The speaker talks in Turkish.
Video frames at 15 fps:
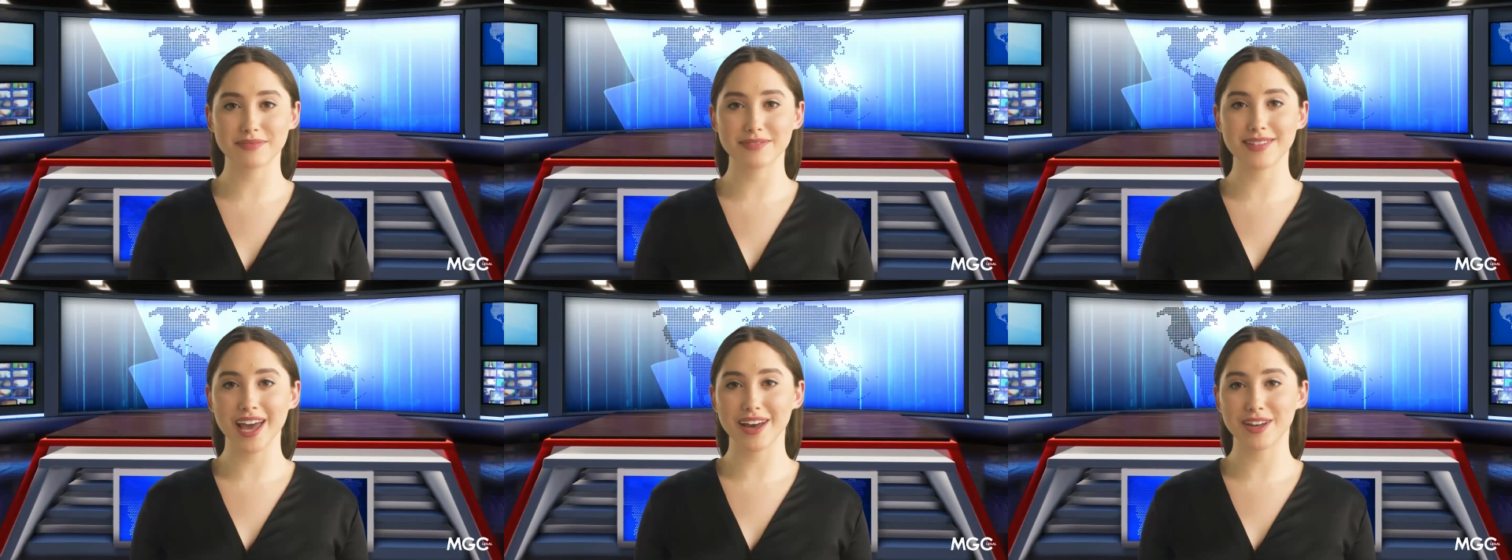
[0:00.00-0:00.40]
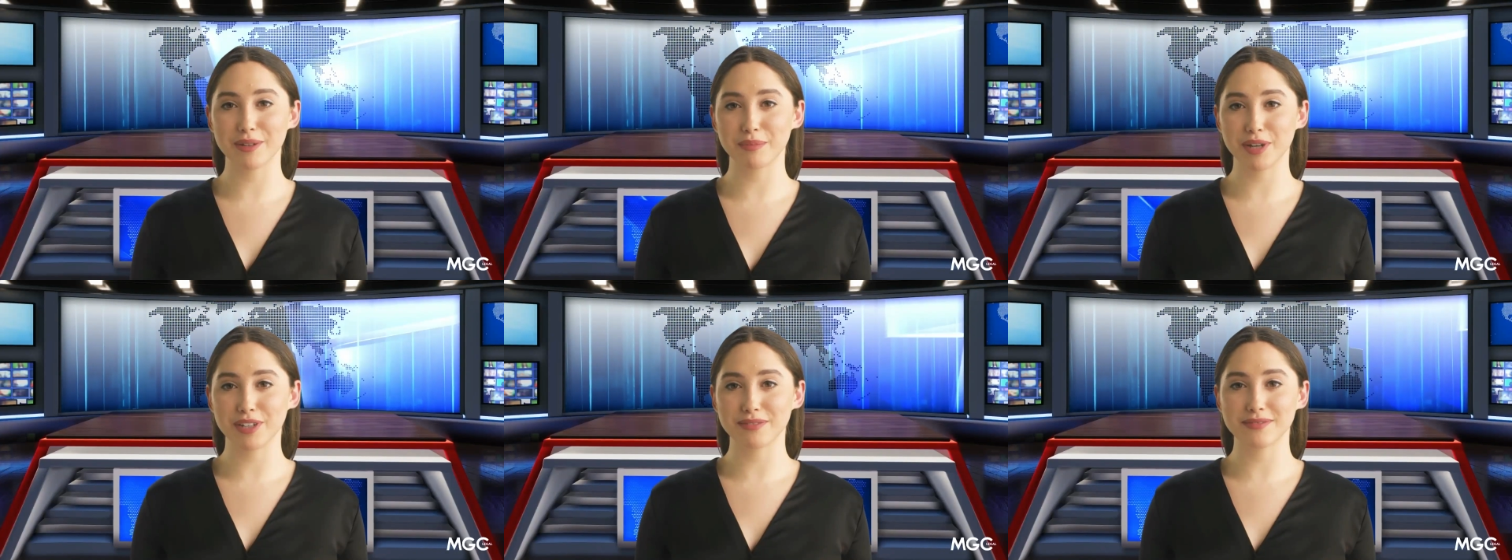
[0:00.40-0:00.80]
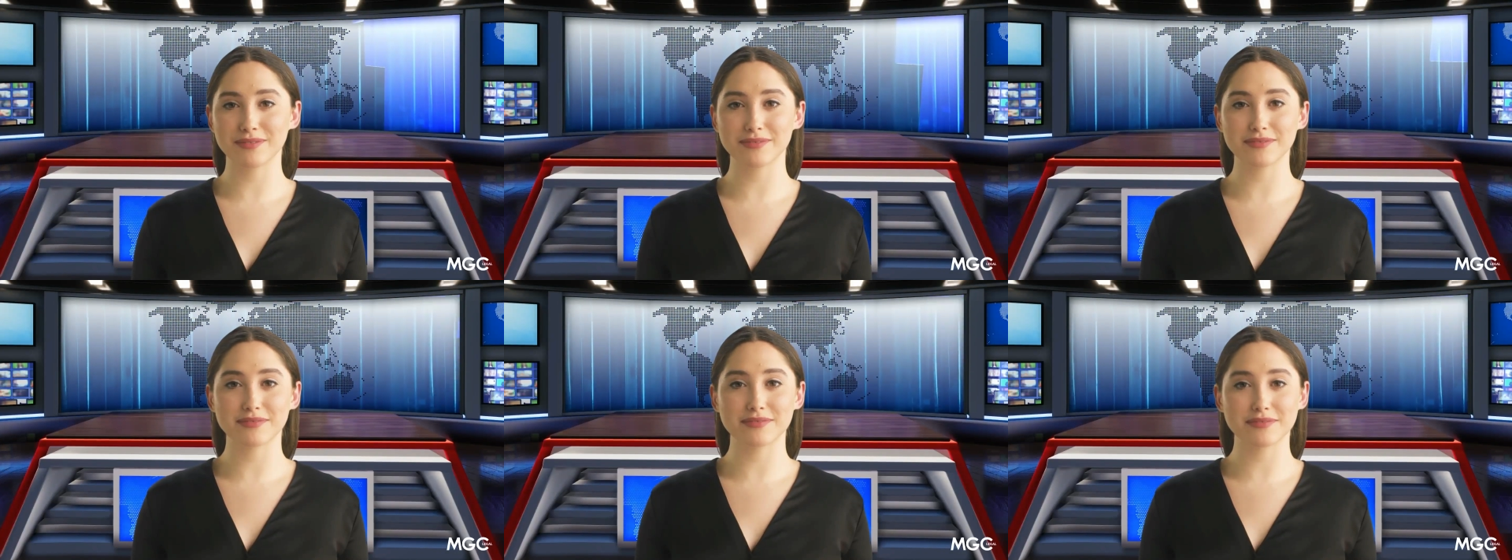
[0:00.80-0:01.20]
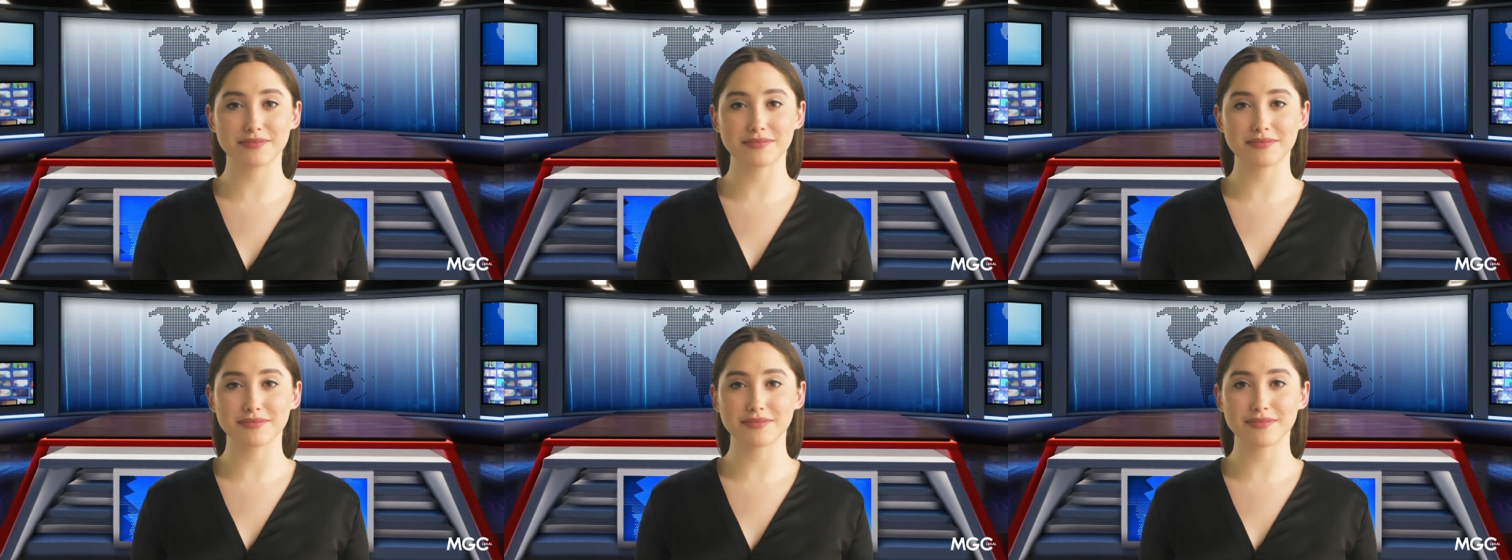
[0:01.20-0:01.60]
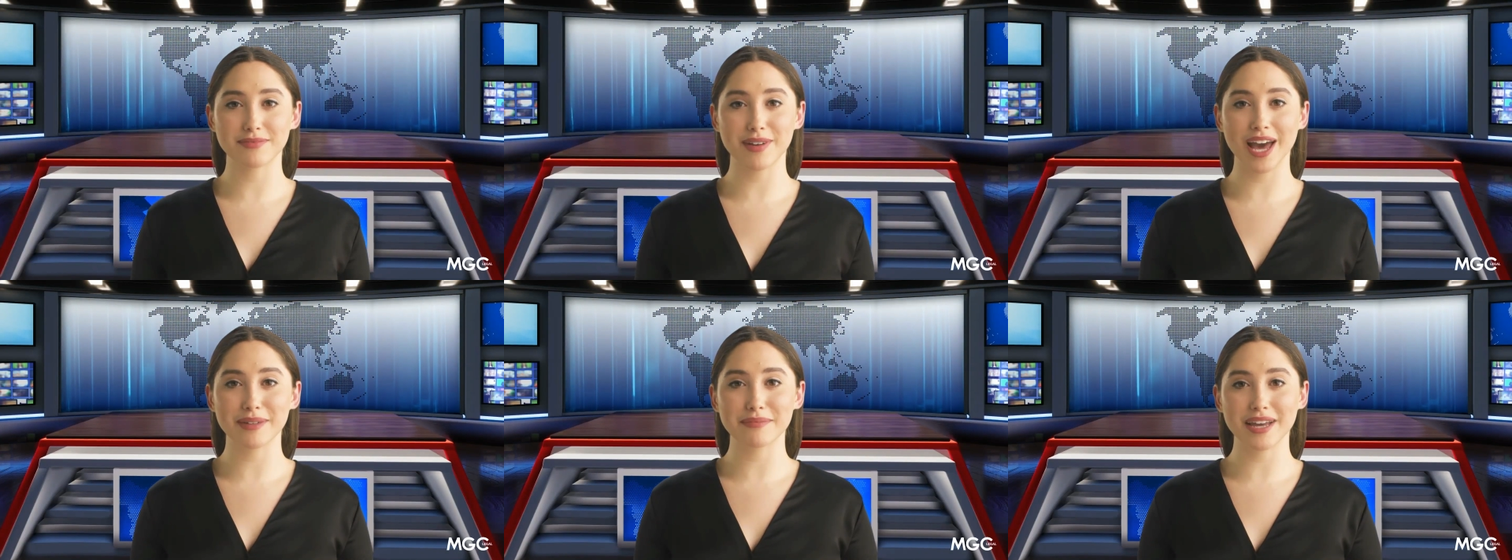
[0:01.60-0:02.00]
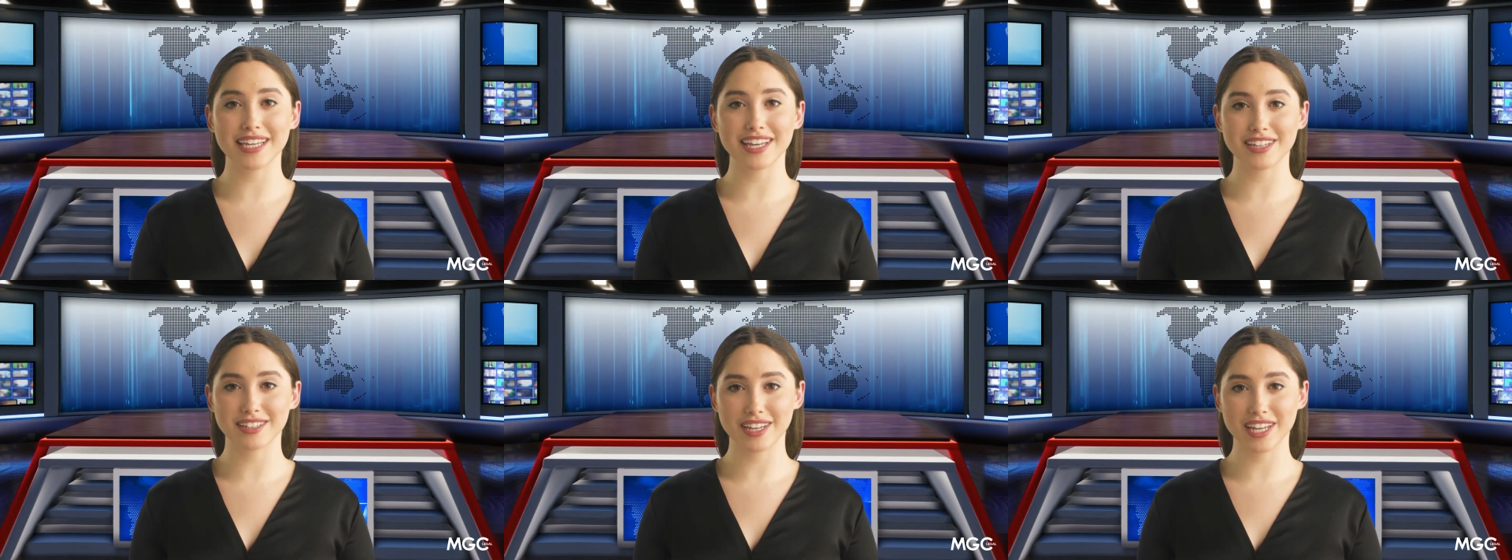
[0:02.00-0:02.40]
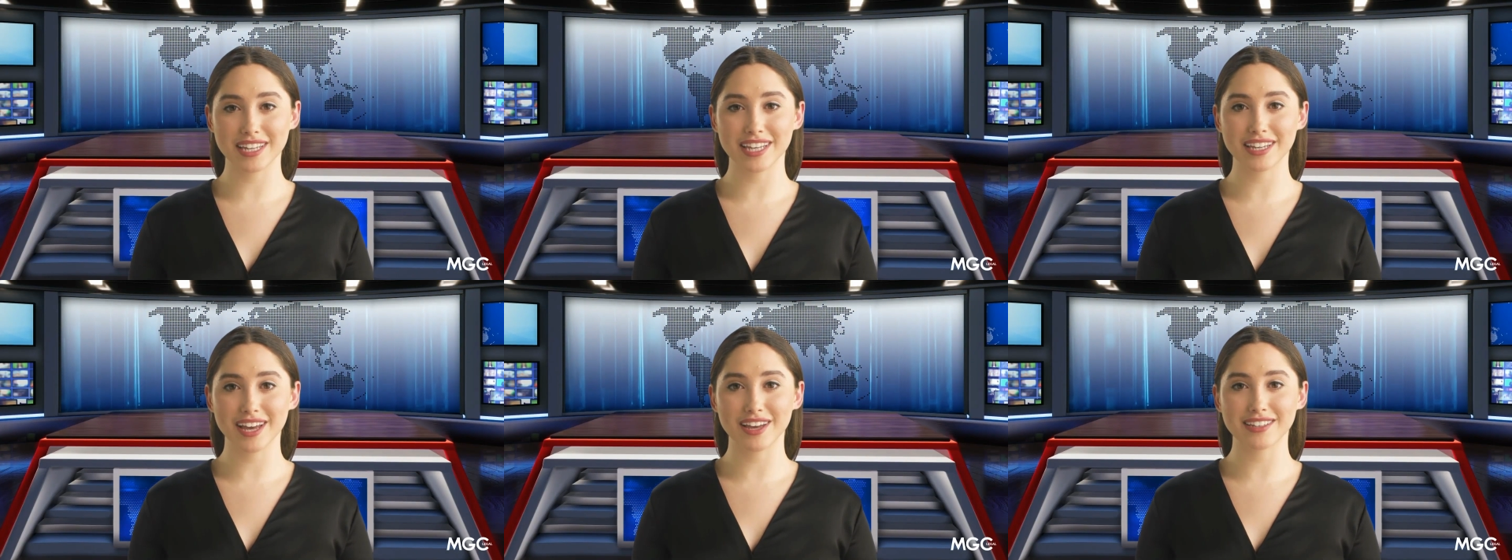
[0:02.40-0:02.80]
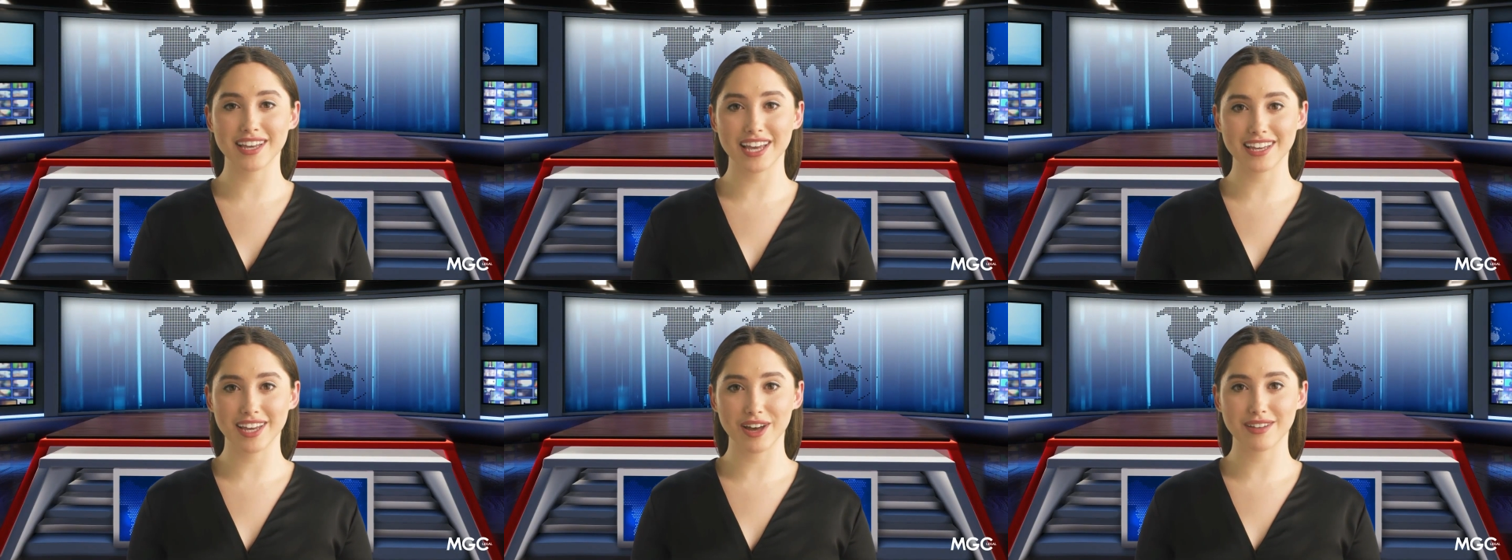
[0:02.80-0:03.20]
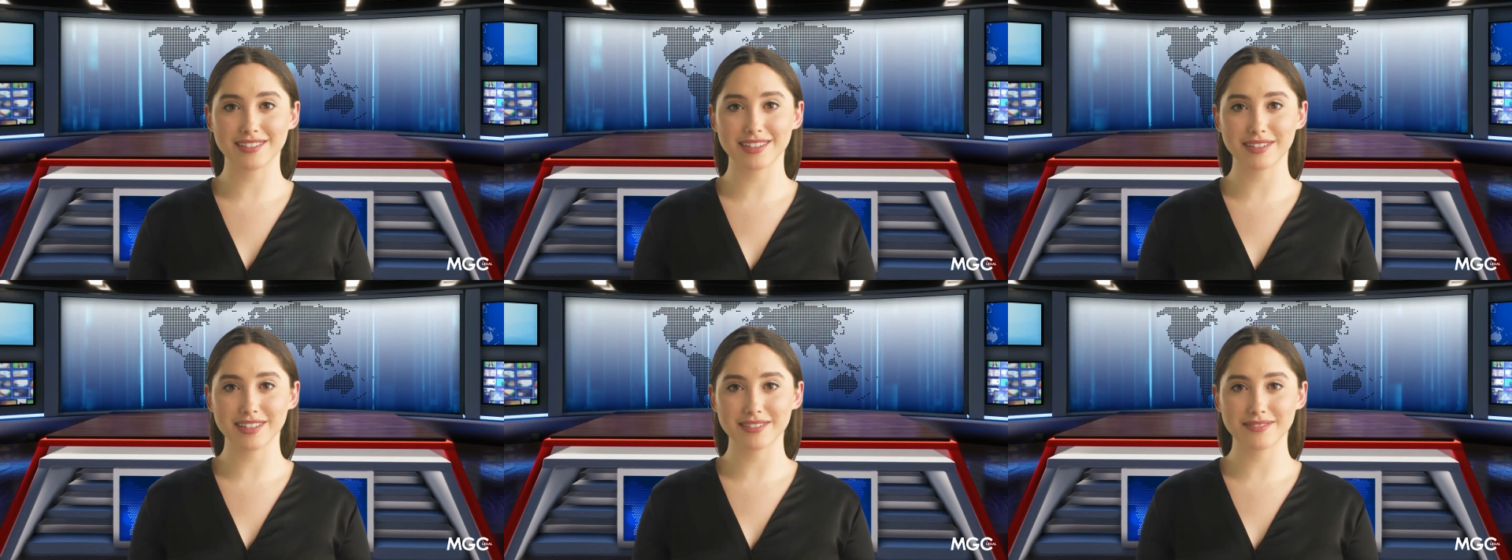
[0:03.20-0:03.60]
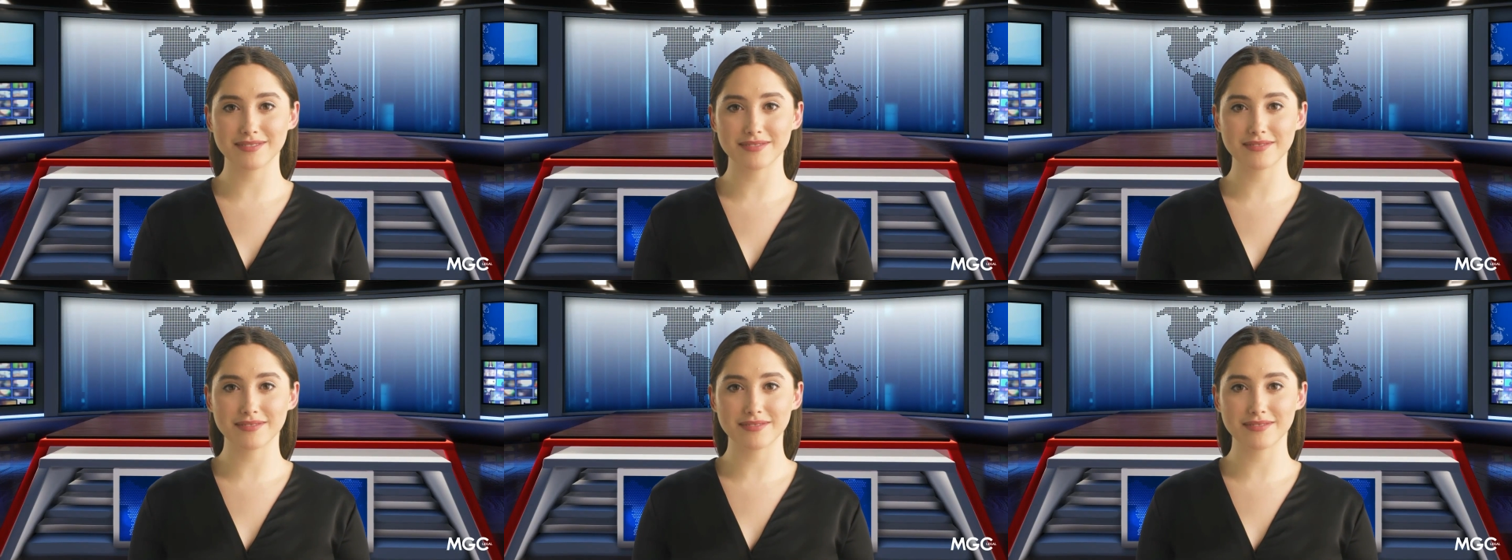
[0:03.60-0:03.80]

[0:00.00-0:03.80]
Merhaba. Ben MGC Legal'den Yasemin.